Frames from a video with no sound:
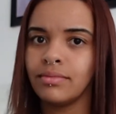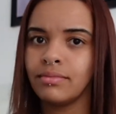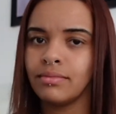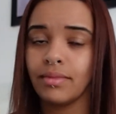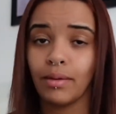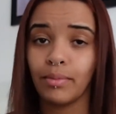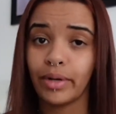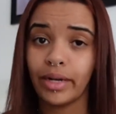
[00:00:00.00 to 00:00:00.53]

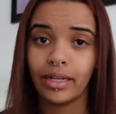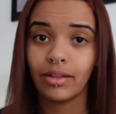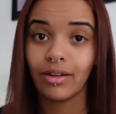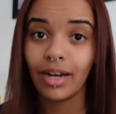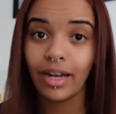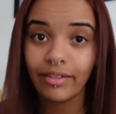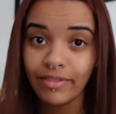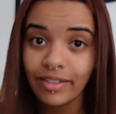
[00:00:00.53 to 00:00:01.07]
Ma poêle est dans
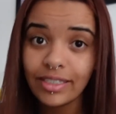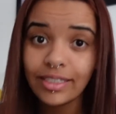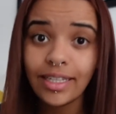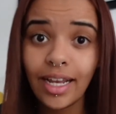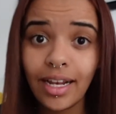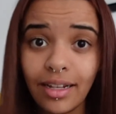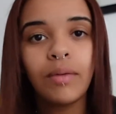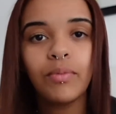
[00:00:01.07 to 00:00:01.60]
le
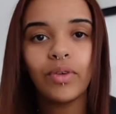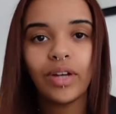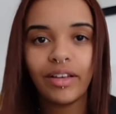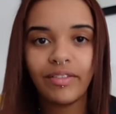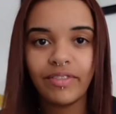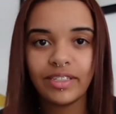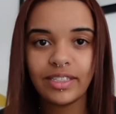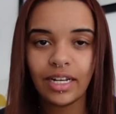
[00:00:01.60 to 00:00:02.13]
lave-vaisselle. Mon
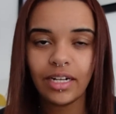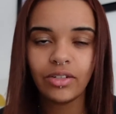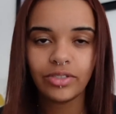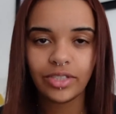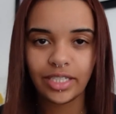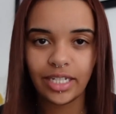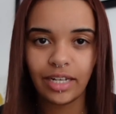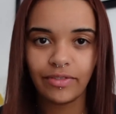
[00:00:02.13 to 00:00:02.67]
lave-vaisselle,
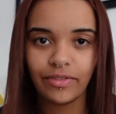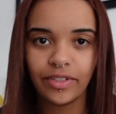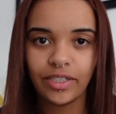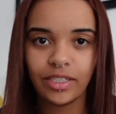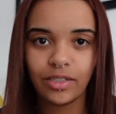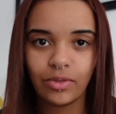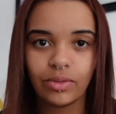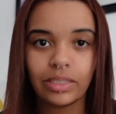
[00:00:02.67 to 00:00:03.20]
quand il a
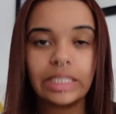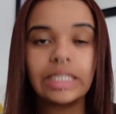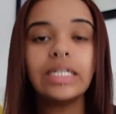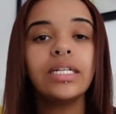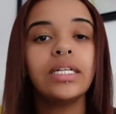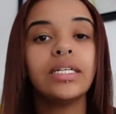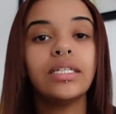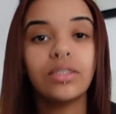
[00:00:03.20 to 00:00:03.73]
fini son
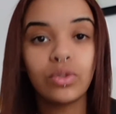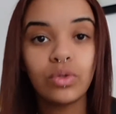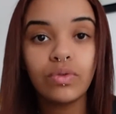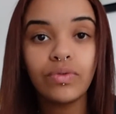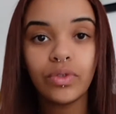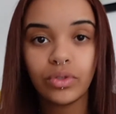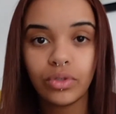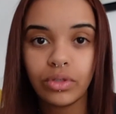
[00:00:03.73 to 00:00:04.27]
cycle, il
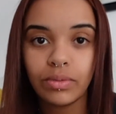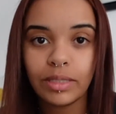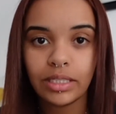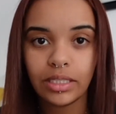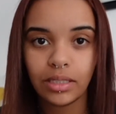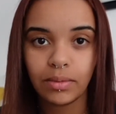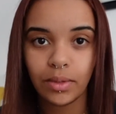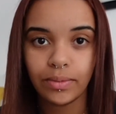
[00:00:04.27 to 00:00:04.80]
s'ouvre
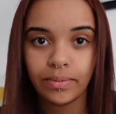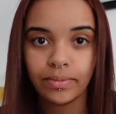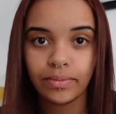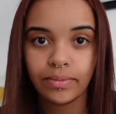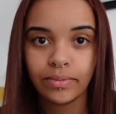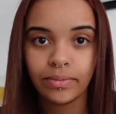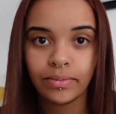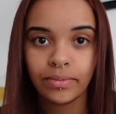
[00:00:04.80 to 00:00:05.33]
automatiquement.
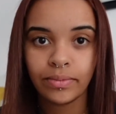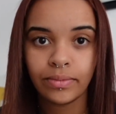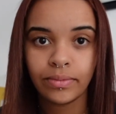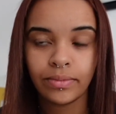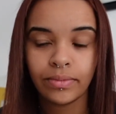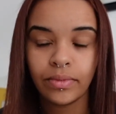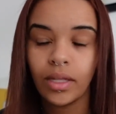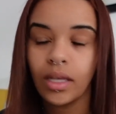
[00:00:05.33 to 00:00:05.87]

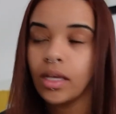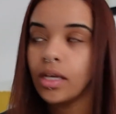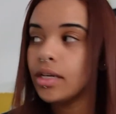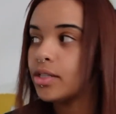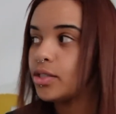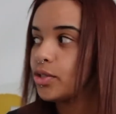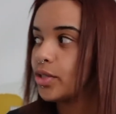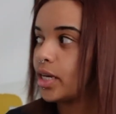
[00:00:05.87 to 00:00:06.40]

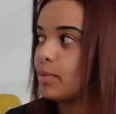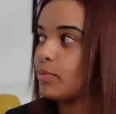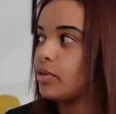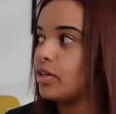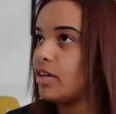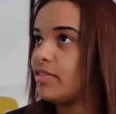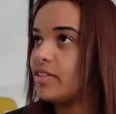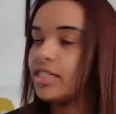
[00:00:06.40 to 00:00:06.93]
Je regarde mon
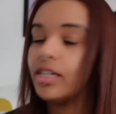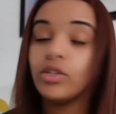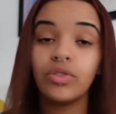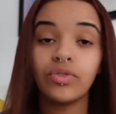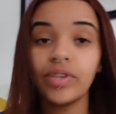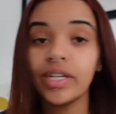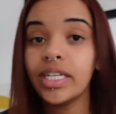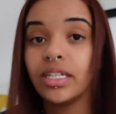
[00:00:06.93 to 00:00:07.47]
lave-vaisselle, je
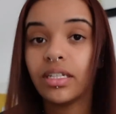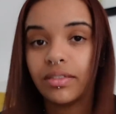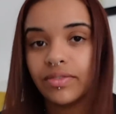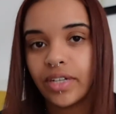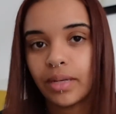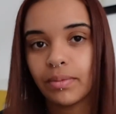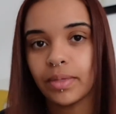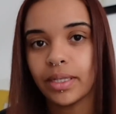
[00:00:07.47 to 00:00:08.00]
vois qu'il est
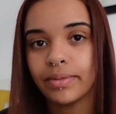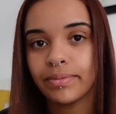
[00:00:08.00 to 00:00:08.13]
fermé.